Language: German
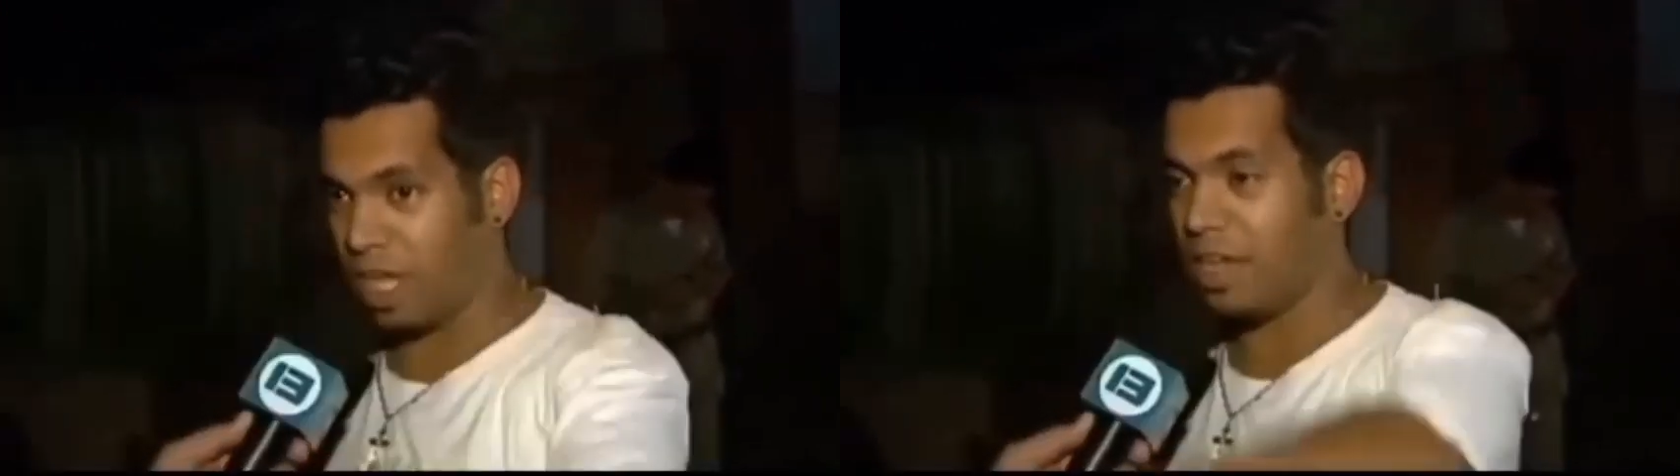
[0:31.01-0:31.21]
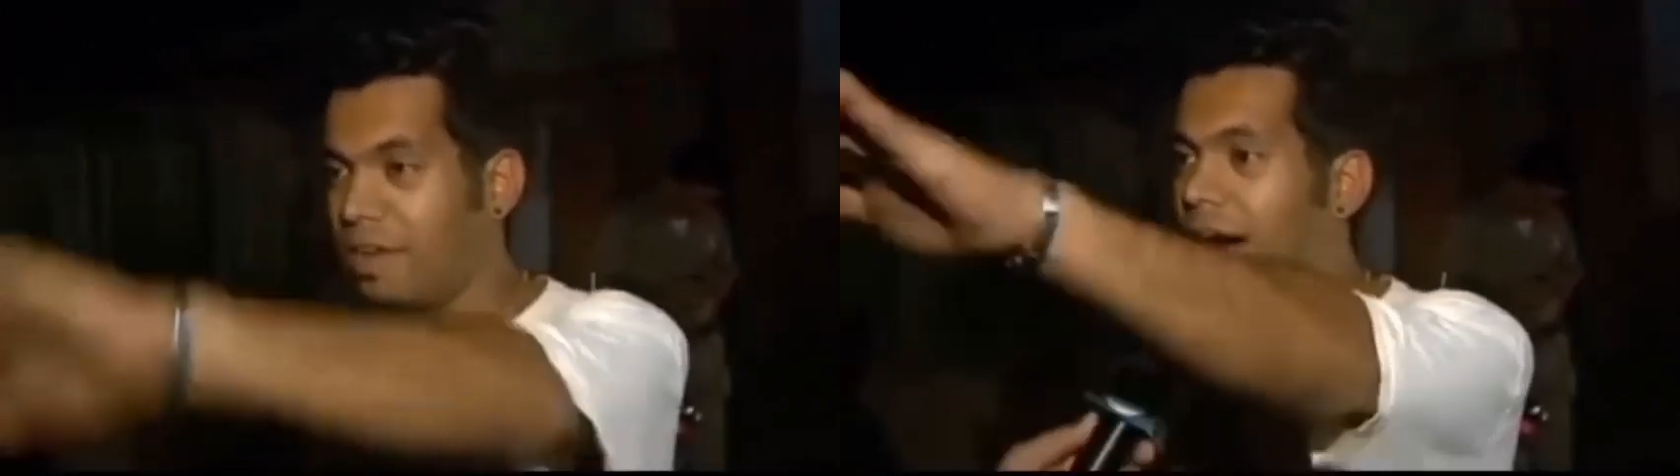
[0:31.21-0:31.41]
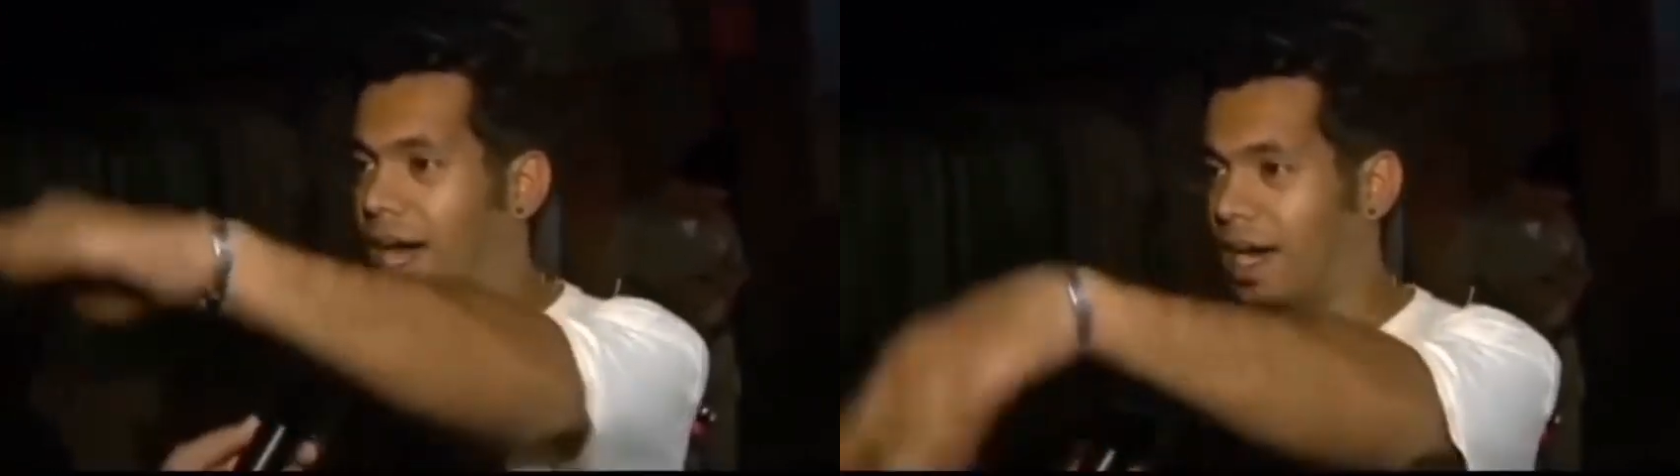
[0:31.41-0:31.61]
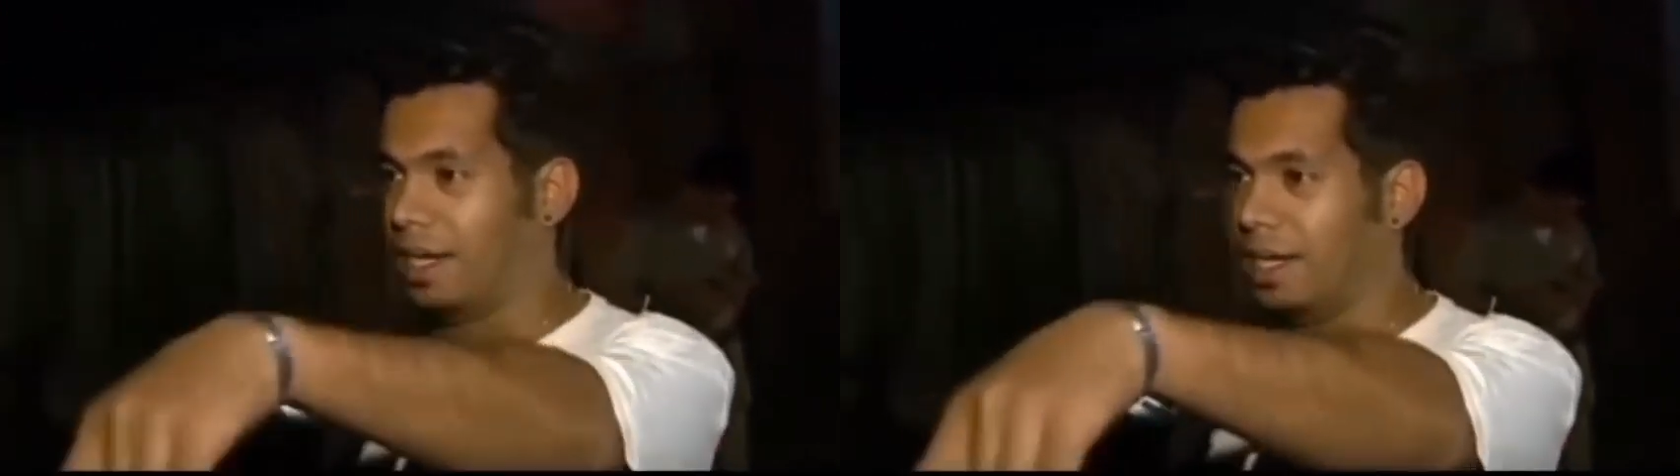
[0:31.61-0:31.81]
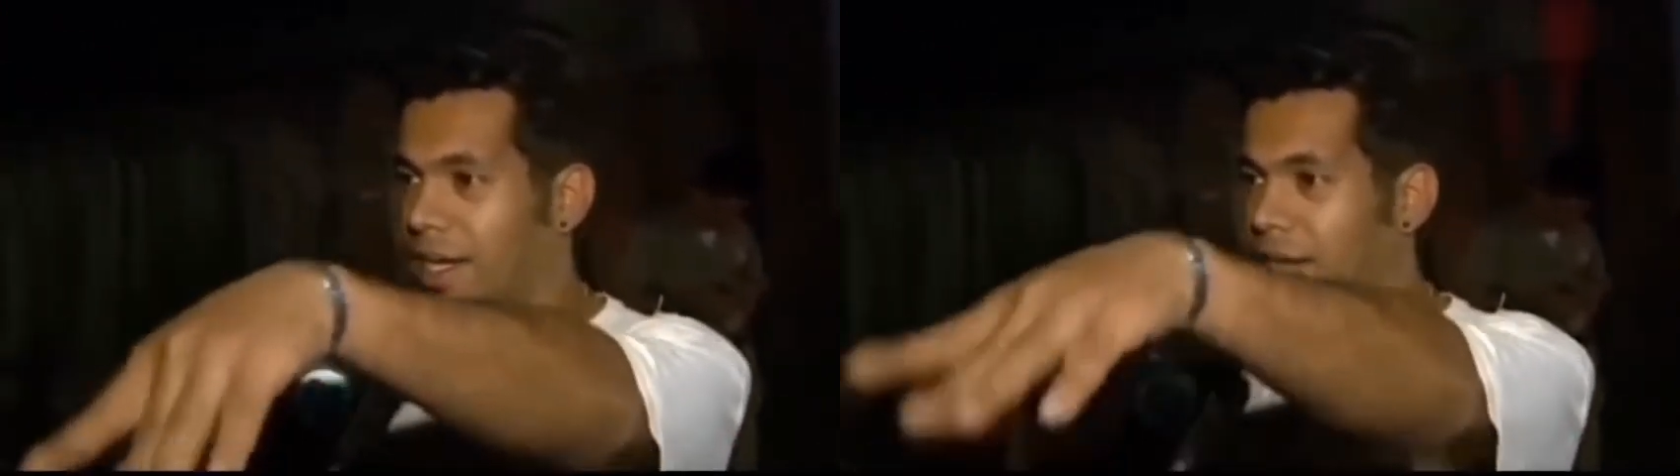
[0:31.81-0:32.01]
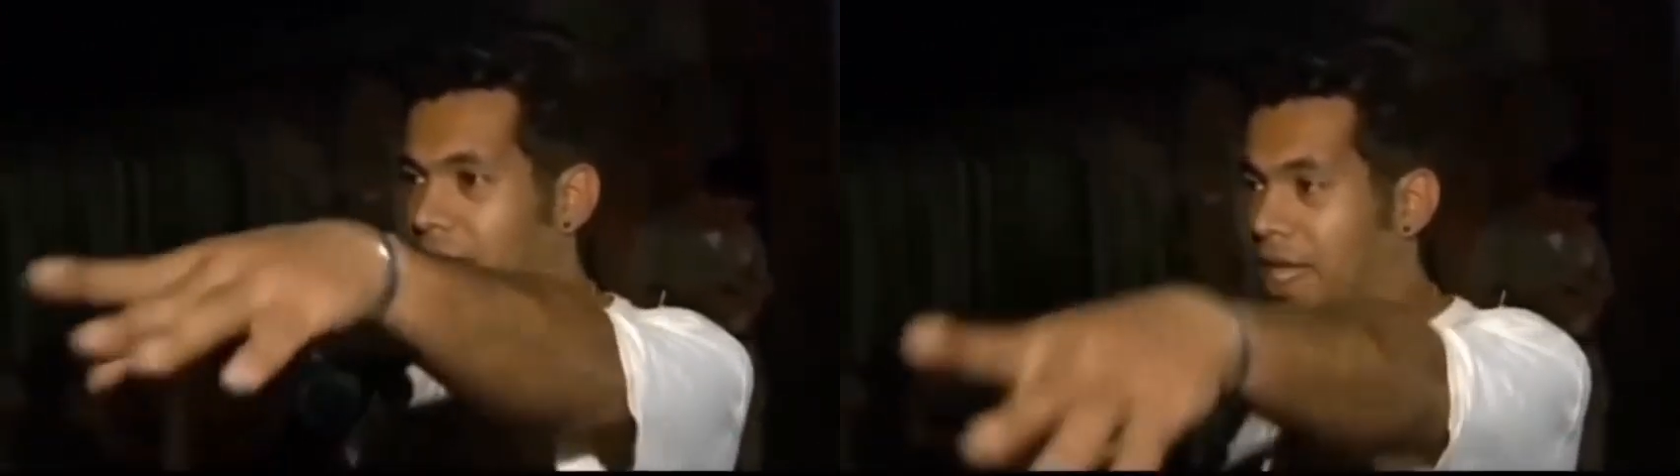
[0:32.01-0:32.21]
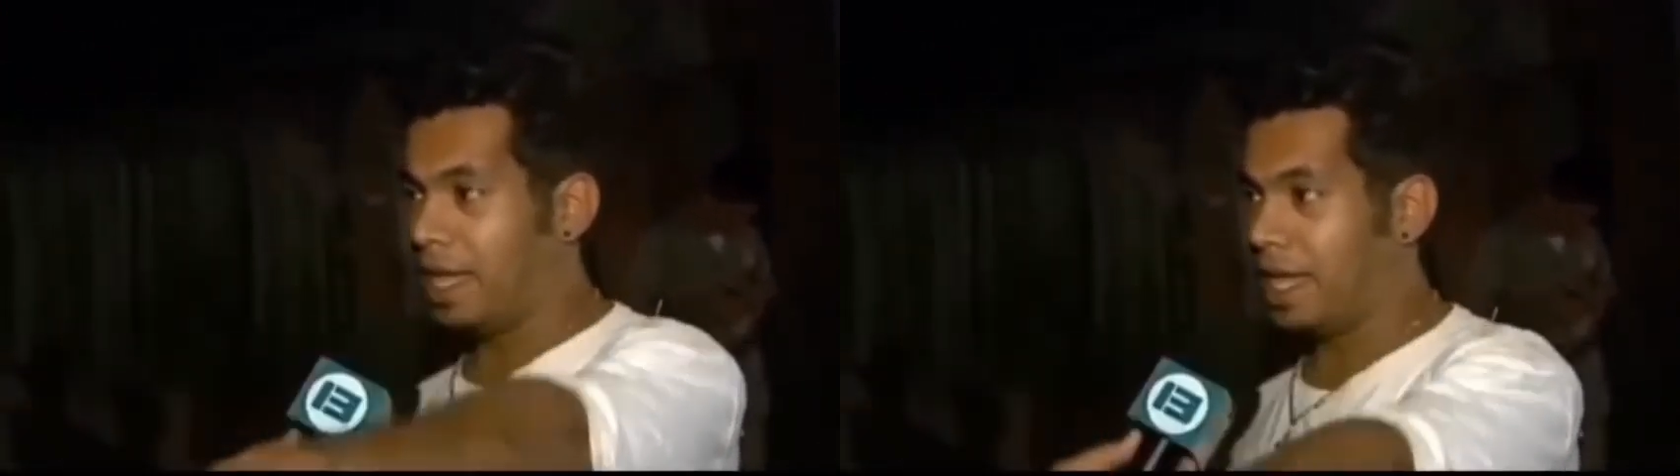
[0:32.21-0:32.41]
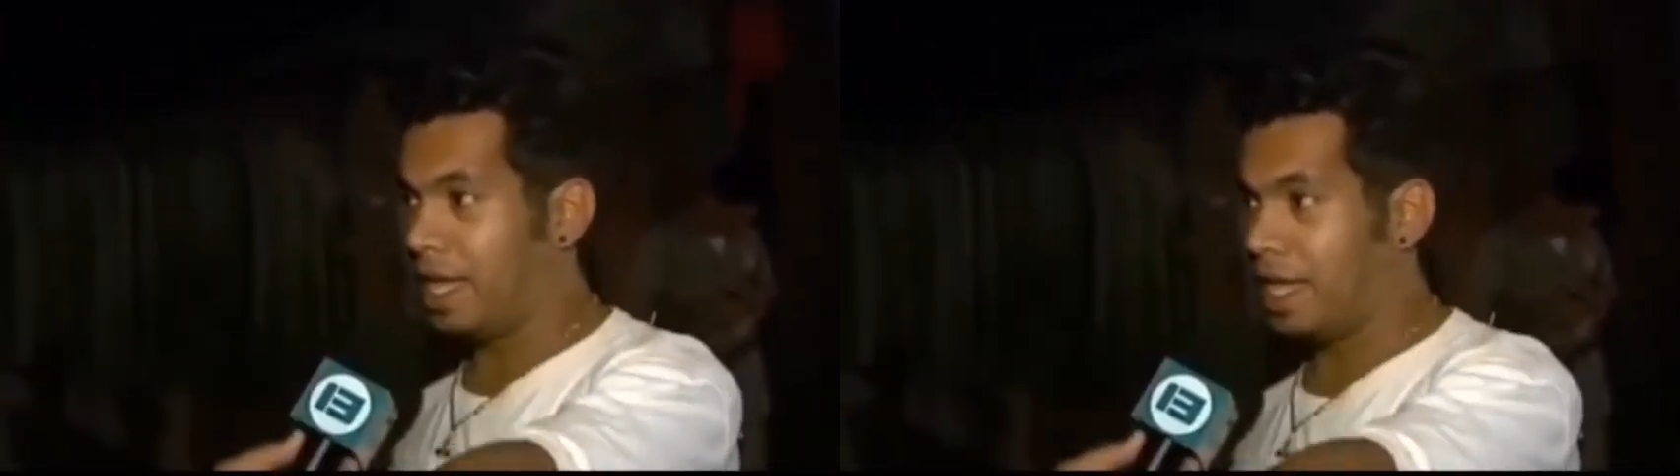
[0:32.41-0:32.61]
fahren.
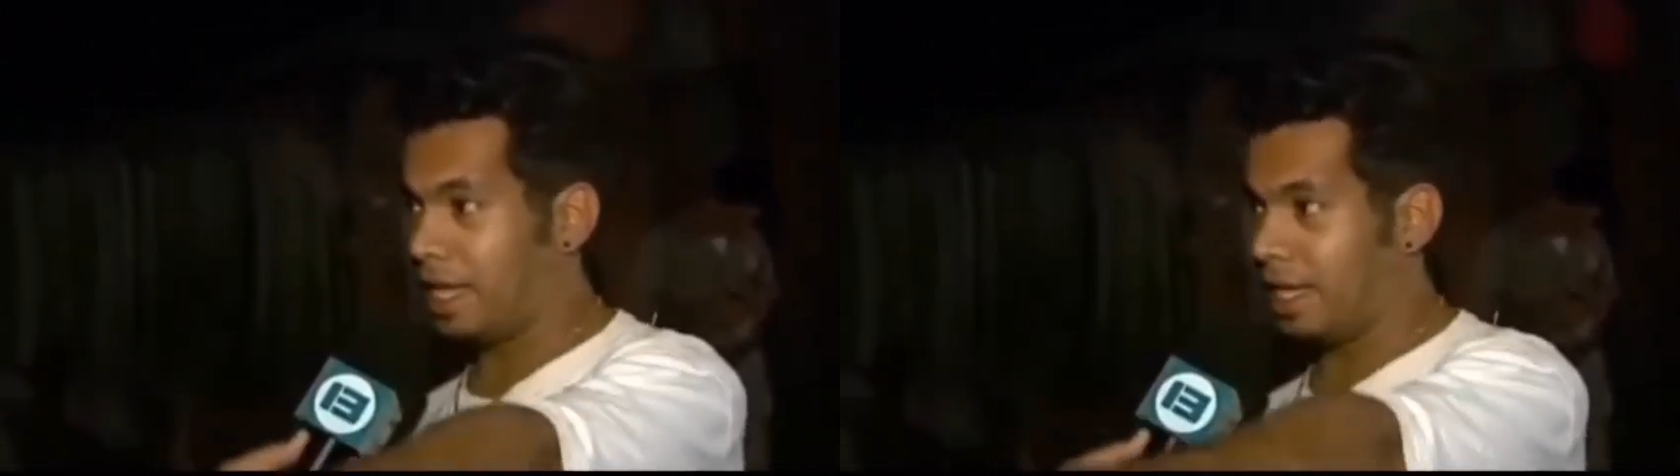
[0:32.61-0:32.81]
Und er